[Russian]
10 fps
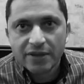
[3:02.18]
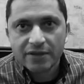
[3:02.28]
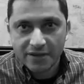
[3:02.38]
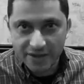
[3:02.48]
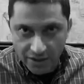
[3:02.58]

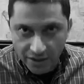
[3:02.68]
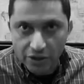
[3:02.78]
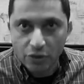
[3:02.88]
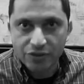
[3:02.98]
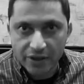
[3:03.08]
со
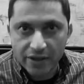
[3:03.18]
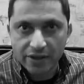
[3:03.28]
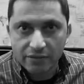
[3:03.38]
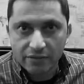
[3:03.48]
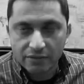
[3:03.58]
стороны
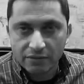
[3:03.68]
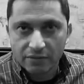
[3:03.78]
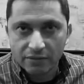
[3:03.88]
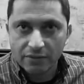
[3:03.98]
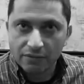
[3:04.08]
людей,
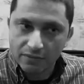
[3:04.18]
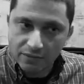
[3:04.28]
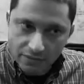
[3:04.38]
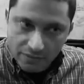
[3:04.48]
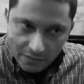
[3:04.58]

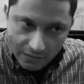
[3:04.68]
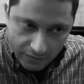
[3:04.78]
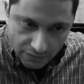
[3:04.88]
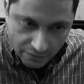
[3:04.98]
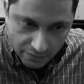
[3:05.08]

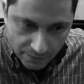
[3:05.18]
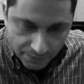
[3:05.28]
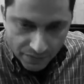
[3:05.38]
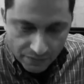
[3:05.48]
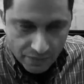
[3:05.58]
э,
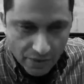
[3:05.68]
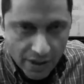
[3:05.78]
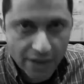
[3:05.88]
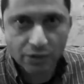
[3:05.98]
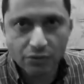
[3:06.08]

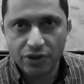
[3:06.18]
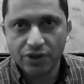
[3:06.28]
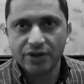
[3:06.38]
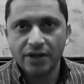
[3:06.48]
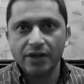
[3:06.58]

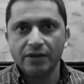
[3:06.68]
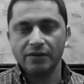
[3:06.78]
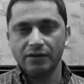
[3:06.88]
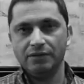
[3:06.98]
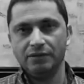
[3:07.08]
ратующих
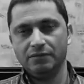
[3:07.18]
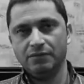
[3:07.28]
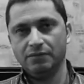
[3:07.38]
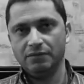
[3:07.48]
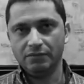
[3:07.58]
за
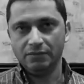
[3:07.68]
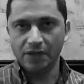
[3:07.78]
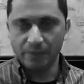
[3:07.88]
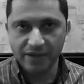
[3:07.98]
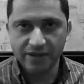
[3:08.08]

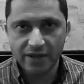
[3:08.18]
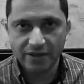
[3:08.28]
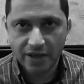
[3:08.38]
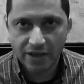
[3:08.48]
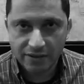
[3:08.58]
РПЦ,
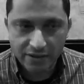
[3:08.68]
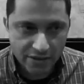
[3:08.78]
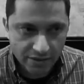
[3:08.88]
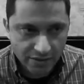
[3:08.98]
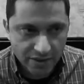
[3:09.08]
за эти
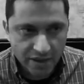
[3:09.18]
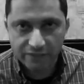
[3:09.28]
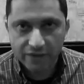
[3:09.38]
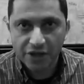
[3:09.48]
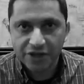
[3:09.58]

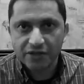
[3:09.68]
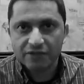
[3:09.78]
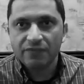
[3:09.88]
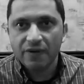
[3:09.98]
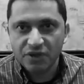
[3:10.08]
идеалы религии
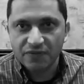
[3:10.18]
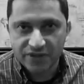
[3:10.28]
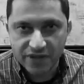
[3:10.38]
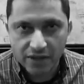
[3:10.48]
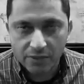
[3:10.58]
вообще в
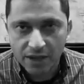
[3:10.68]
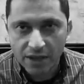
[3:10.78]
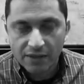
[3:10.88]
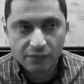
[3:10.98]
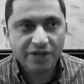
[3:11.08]
целом,
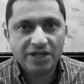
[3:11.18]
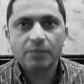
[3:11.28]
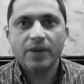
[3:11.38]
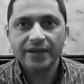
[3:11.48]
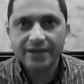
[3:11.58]
вот если
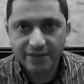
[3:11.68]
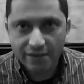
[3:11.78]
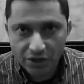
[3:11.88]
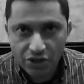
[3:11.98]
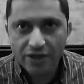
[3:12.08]
бы они
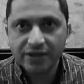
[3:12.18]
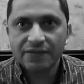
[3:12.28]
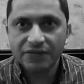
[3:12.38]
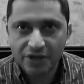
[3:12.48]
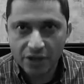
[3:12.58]
сделали шаг
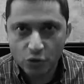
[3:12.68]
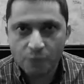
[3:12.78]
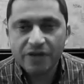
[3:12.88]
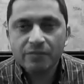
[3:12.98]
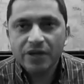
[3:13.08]
навстречу,
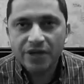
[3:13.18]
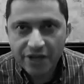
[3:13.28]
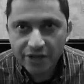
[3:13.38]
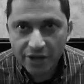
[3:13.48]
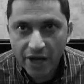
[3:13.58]

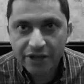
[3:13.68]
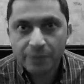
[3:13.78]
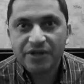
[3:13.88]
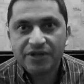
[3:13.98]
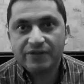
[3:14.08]
примирение, а не
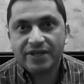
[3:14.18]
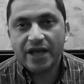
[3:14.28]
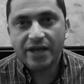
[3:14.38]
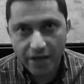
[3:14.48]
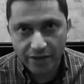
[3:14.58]

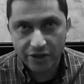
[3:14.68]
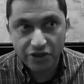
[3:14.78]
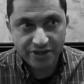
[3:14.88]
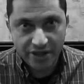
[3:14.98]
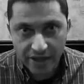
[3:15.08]
противостояние,
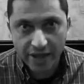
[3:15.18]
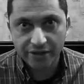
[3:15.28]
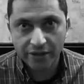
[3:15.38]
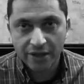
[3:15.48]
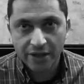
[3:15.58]
не стояние,